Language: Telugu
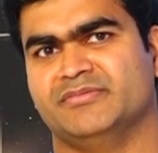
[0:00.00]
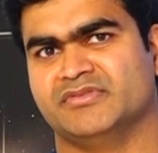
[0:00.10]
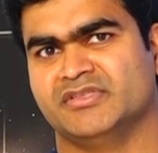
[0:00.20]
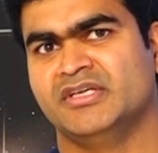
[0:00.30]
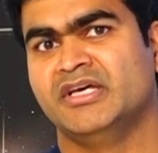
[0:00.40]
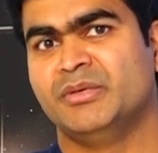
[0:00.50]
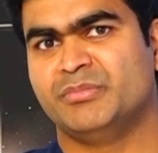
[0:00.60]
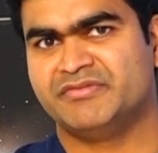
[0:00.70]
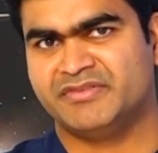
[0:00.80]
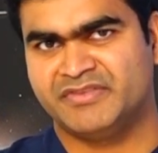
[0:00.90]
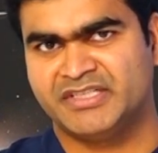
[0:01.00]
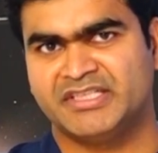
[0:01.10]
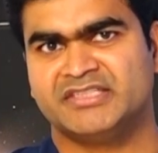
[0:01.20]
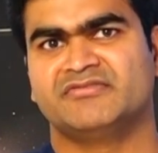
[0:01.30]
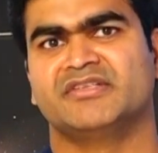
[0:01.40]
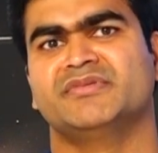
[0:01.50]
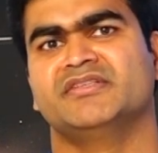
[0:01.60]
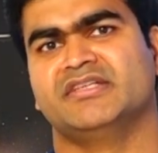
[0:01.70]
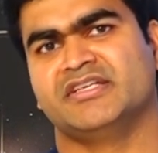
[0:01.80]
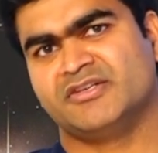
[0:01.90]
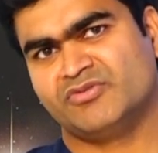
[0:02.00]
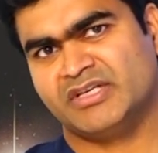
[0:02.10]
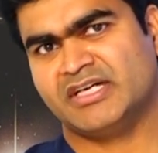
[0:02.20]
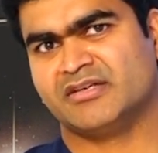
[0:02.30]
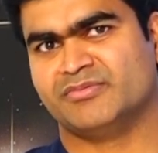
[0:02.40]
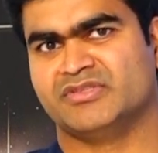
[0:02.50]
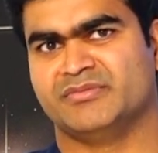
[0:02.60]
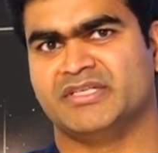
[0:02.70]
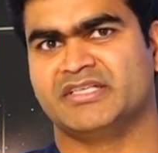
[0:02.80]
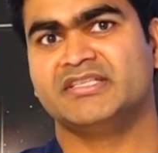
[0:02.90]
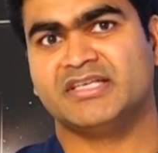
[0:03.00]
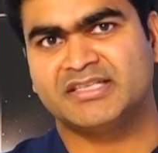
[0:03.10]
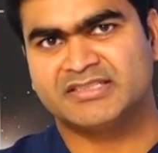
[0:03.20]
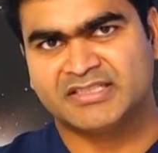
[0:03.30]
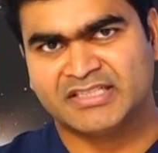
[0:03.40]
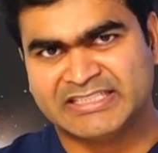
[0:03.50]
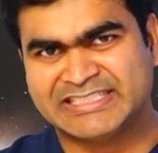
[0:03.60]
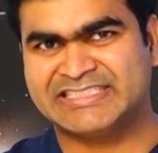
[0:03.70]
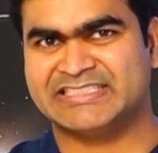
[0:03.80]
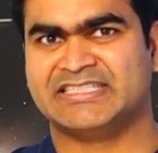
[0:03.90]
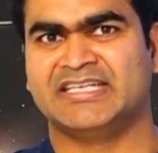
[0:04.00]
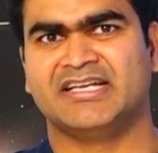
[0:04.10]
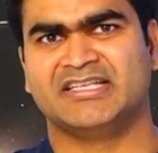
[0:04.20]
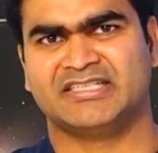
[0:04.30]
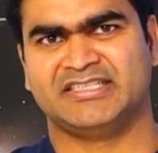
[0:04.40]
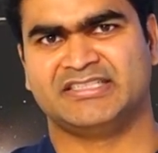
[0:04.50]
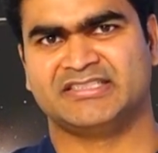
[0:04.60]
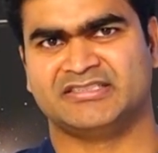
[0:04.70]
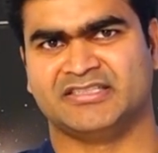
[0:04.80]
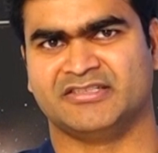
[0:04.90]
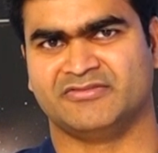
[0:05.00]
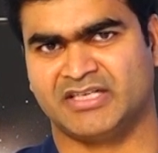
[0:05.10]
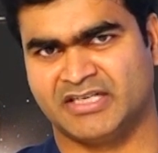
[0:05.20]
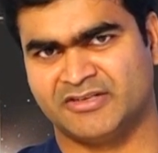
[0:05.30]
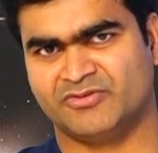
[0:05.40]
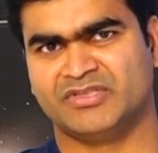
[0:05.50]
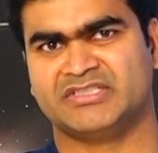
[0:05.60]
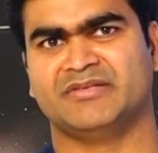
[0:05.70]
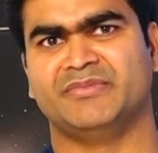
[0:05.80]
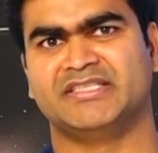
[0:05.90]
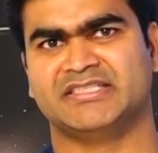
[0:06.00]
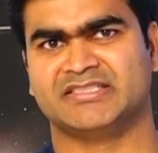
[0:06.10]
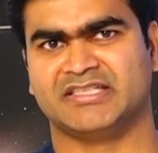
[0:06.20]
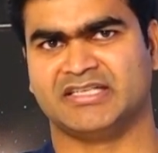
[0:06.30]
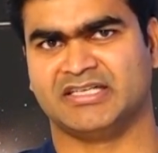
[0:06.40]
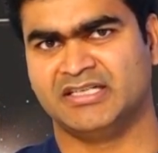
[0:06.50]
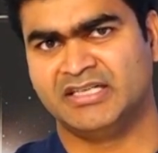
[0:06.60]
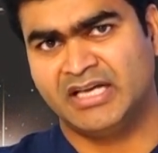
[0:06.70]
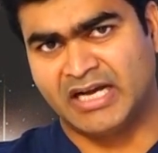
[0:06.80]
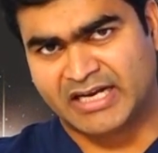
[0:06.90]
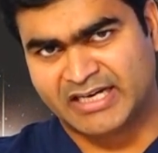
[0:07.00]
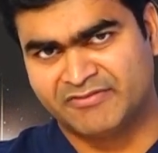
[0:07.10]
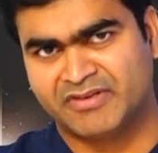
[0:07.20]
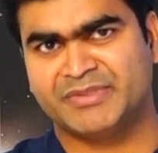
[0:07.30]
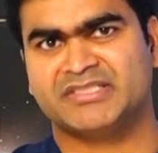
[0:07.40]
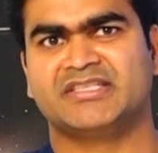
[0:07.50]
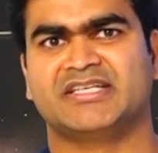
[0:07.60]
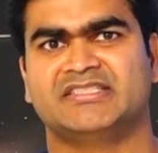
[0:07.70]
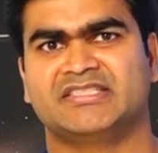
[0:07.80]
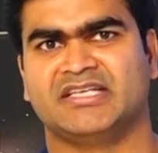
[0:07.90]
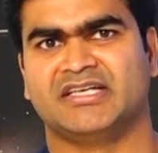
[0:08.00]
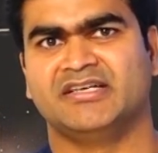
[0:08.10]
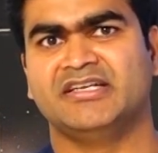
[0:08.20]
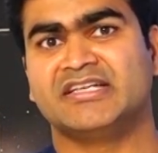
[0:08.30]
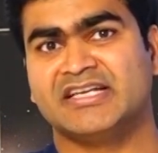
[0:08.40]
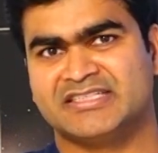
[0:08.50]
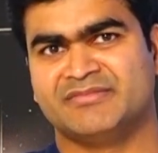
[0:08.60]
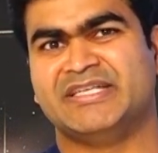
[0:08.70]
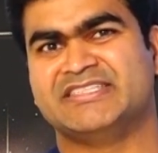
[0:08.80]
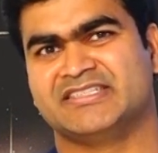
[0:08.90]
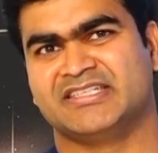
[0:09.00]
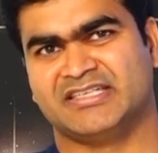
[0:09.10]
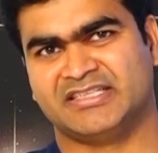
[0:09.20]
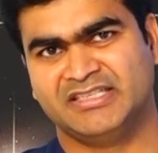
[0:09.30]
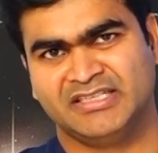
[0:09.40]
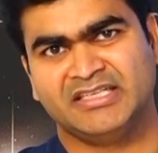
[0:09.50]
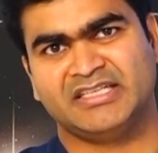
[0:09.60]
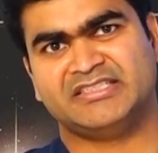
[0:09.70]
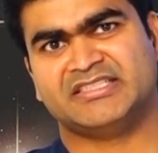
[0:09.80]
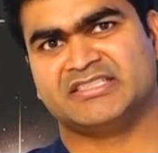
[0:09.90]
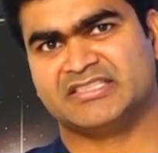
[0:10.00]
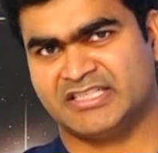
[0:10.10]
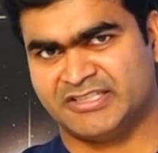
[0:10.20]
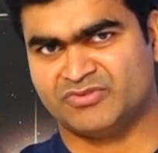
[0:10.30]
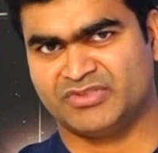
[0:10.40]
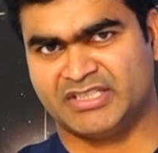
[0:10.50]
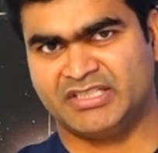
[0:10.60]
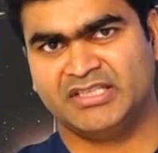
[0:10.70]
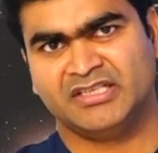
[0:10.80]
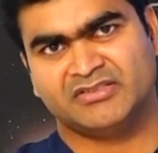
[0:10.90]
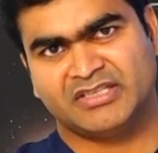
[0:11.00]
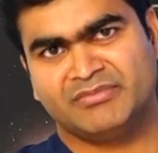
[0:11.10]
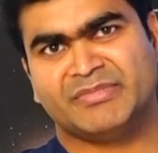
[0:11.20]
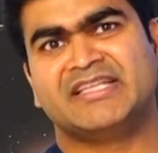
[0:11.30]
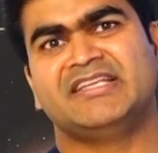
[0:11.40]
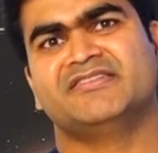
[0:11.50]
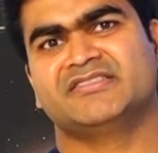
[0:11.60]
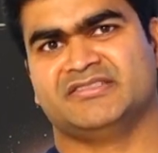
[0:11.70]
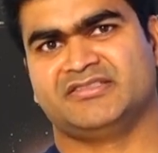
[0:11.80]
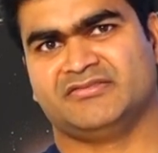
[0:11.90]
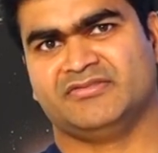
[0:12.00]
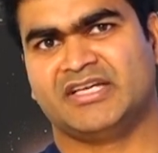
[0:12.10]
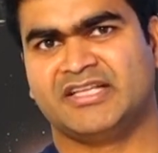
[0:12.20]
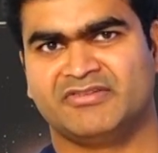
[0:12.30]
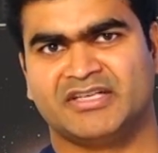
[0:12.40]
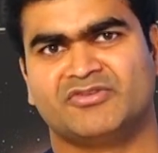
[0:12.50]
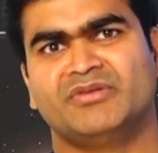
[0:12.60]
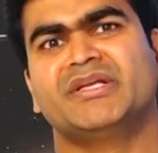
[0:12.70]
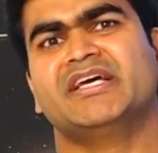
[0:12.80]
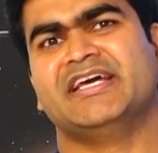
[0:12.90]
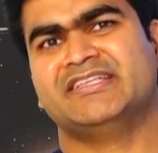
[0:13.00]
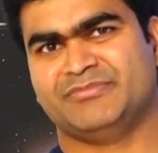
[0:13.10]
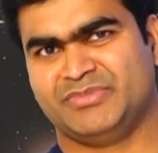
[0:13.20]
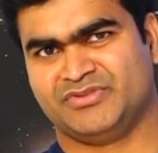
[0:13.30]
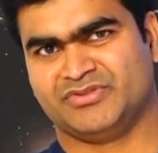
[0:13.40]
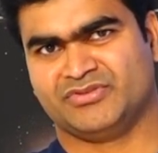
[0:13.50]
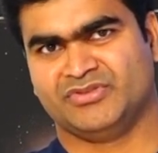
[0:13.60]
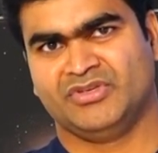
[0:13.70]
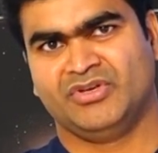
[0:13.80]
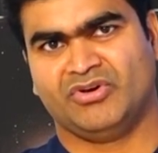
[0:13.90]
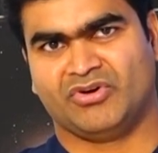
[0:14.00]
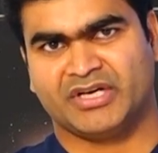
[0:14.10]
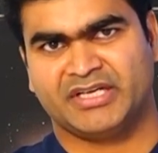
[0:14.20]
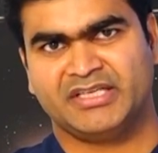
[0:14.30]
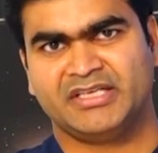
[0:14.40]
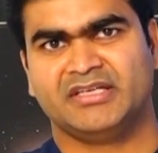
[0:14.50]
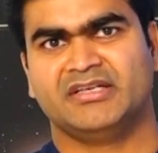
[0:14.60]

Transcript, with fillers: అయిపోతుంది బట్ ఫిఫ్టీన్ డేస్ వన్ మంత్ అయినా కూడా రాకపోతే మటుకి దెర్ ఆర్ సర్టన్ ఇంజెక్షన్స్ ఇంటర్నేషనల్ ఇంజెక్షన్స్ అంటాం అక్కడ రూట్ని స్టిమ్యులేట్ చేసేలాగా అక్కడ ఇన్ఫ్లమేషన్ తగ్గించేలాగా ఇంటర్నేషనల్ మెడిసిన్ కానీ ఇంజెక్షన్స్ కానీ ఉంటాయి సో అది మంత్లీ వన్స్ వస్తాం దాని ద్వారా కూడా మనం హెయిర్ తెప్పించవచ్చు ఒకటి